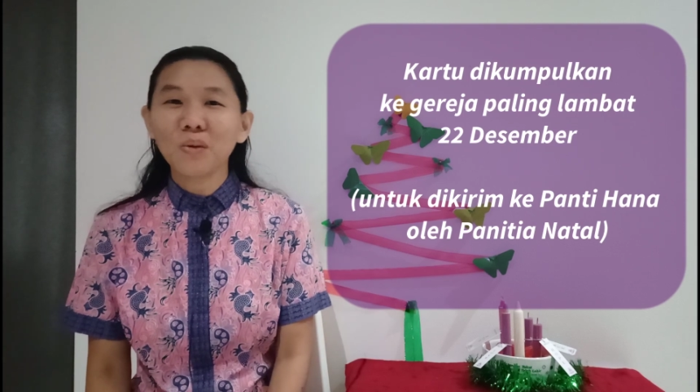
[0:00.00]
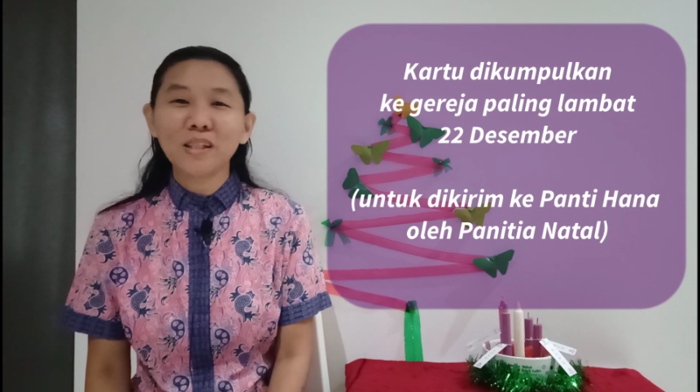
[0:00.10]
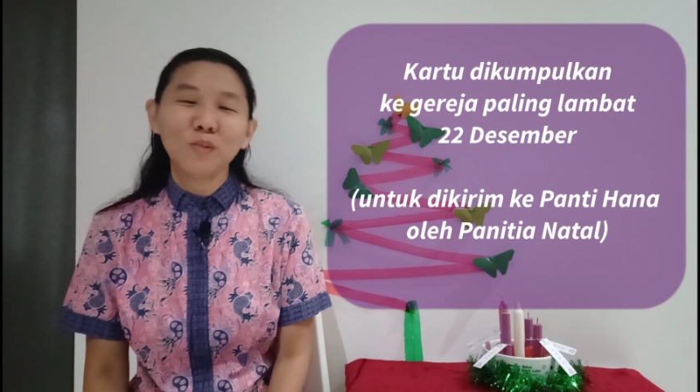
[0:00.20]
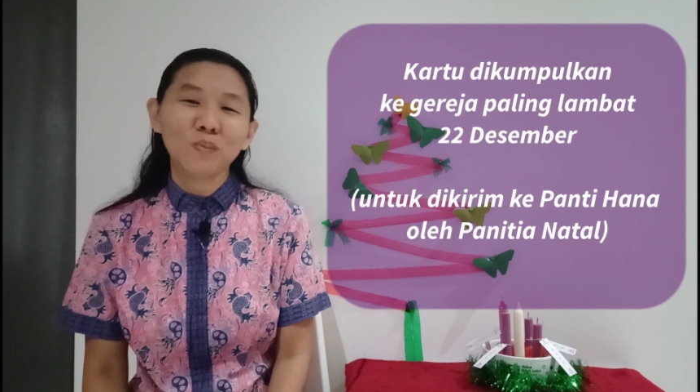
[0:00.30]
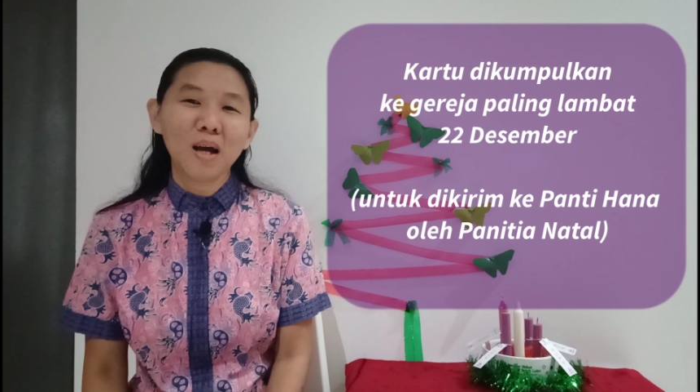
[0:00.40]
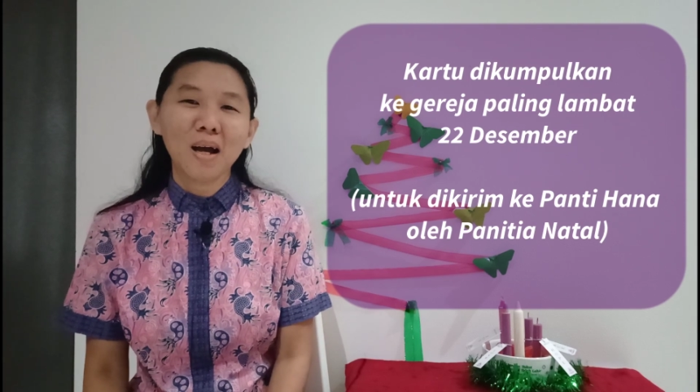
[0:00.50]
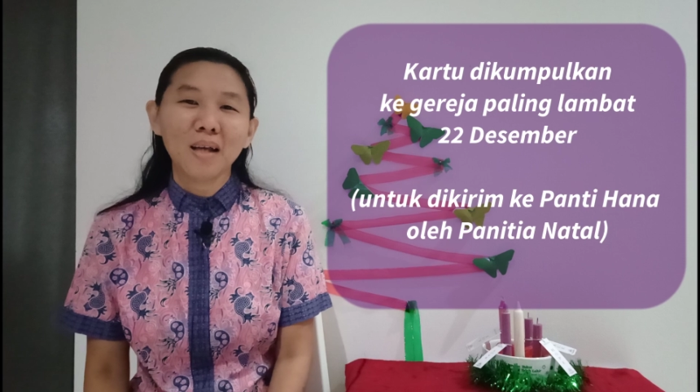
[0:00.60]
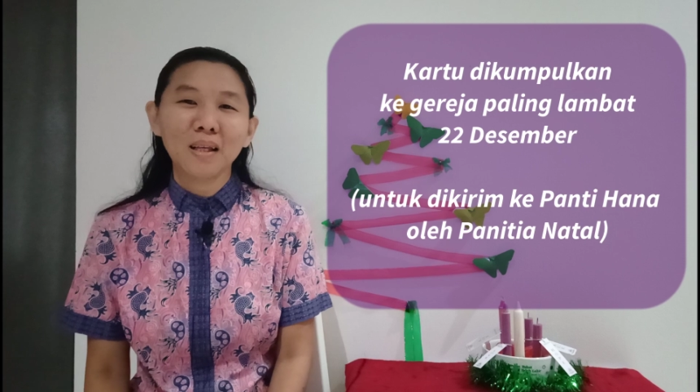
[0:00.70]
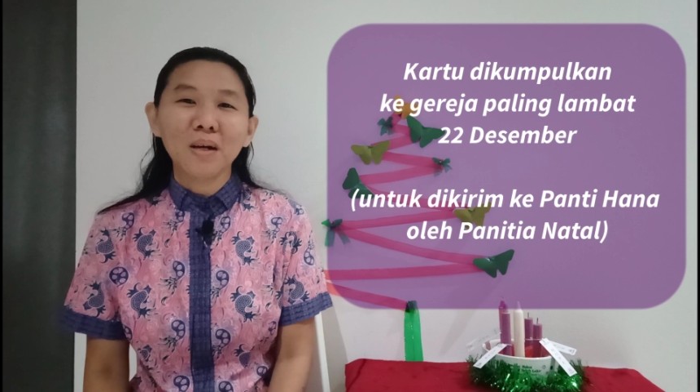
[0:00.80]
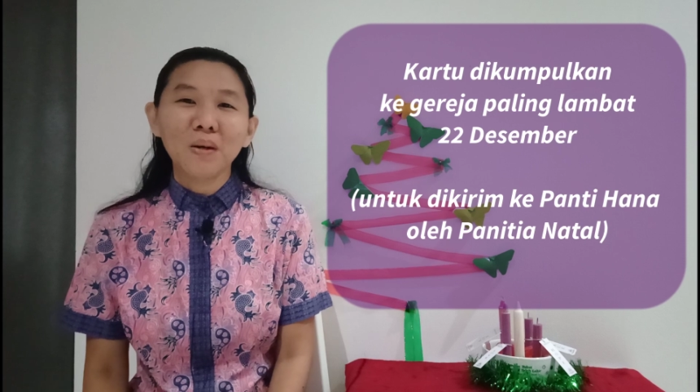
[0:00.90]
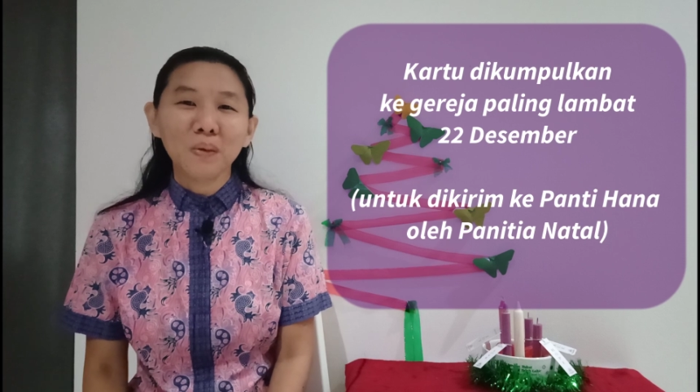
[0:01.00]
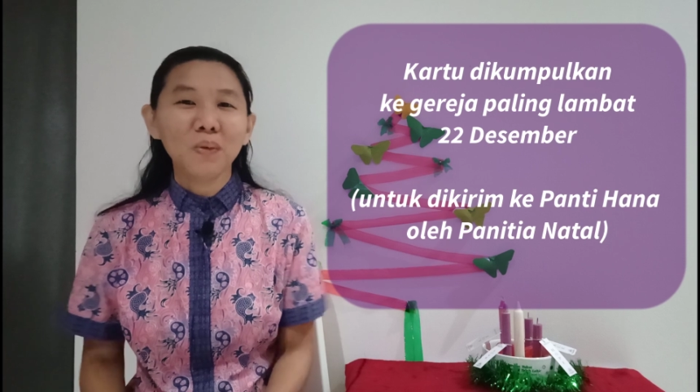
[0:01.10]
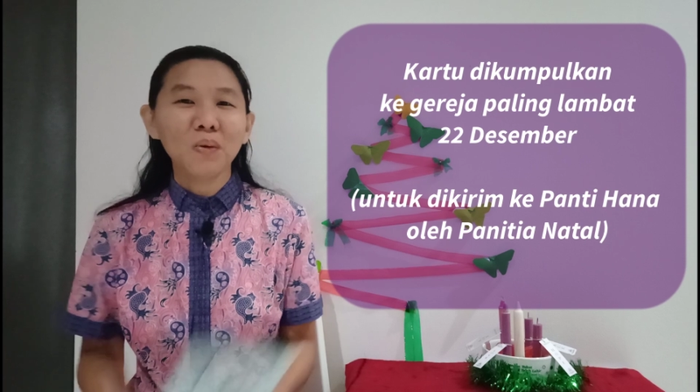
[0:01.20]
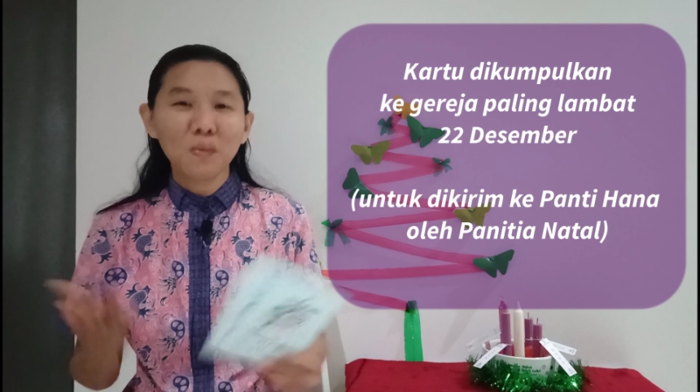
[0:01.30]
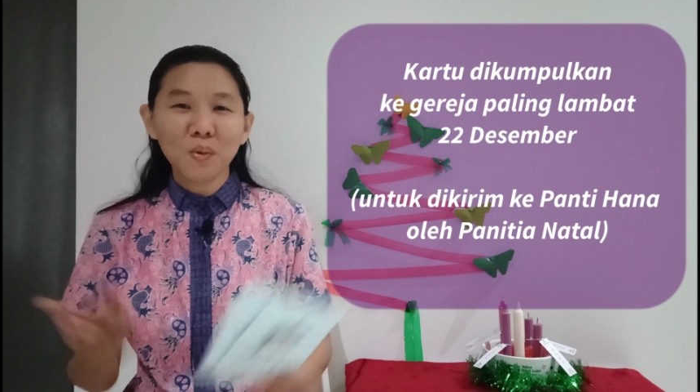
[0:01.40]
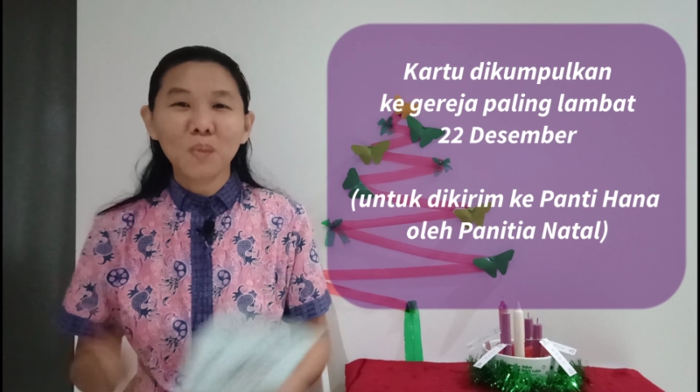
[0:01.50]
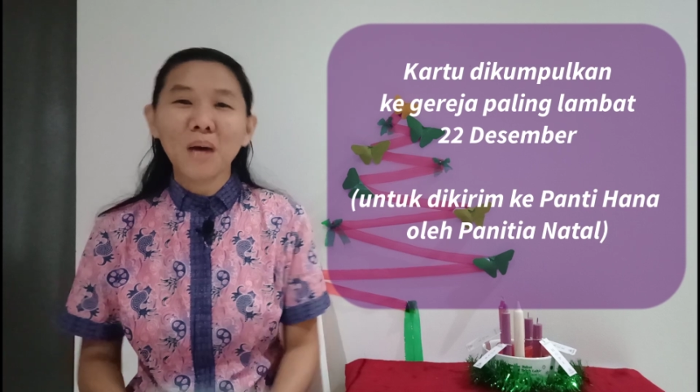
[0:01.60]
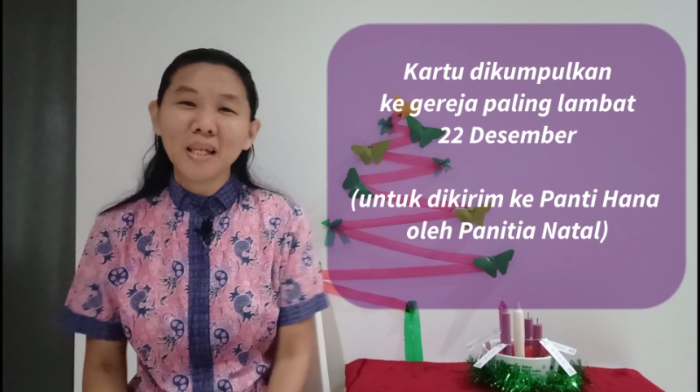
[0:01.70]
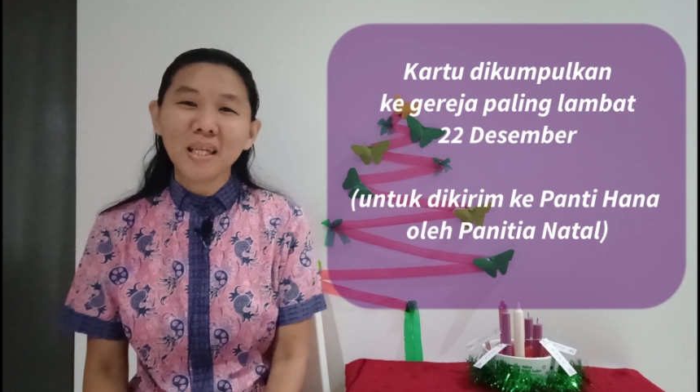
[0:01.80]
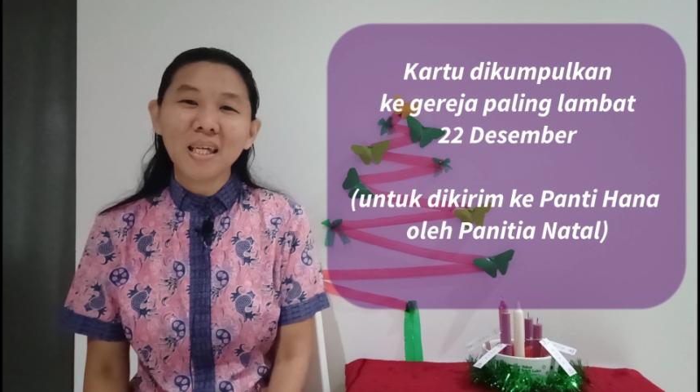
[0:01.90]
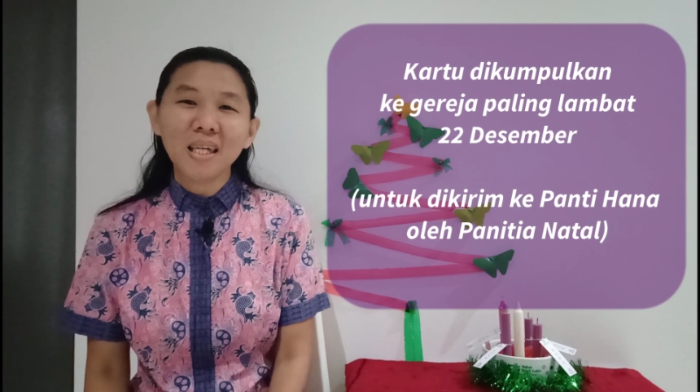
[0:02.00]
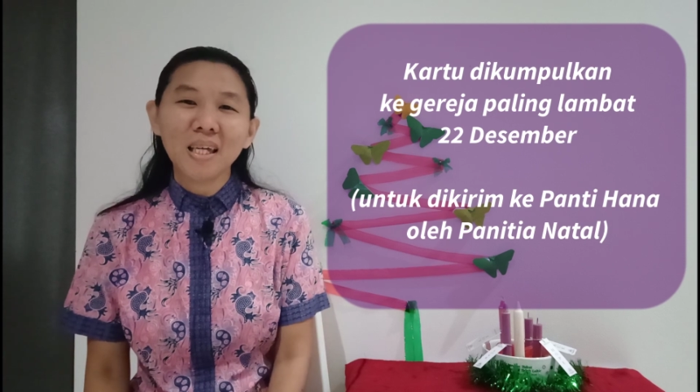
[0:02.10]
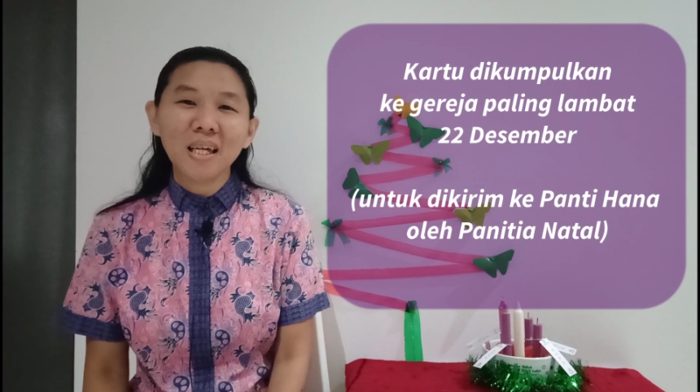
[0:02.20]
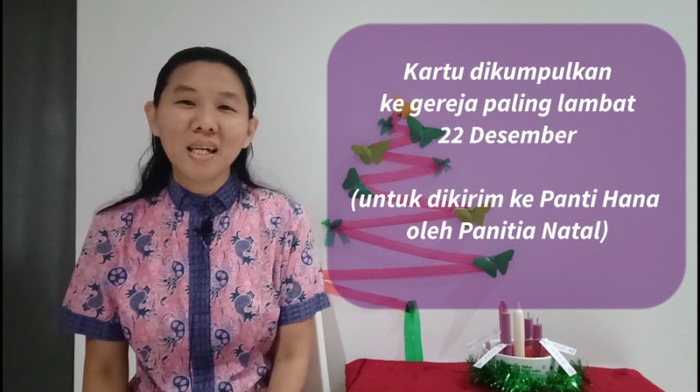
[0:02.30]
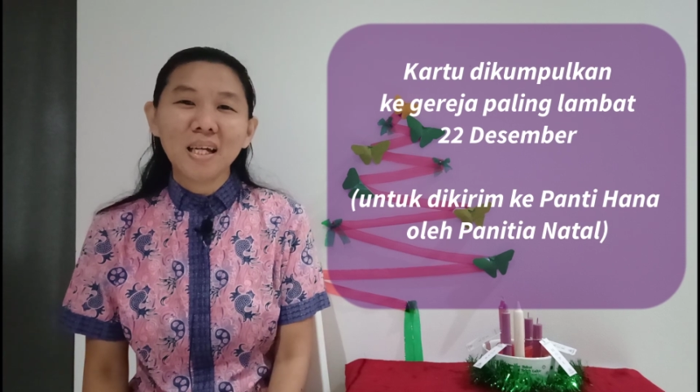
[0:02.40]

Tuhan ciptakan untuk berbagi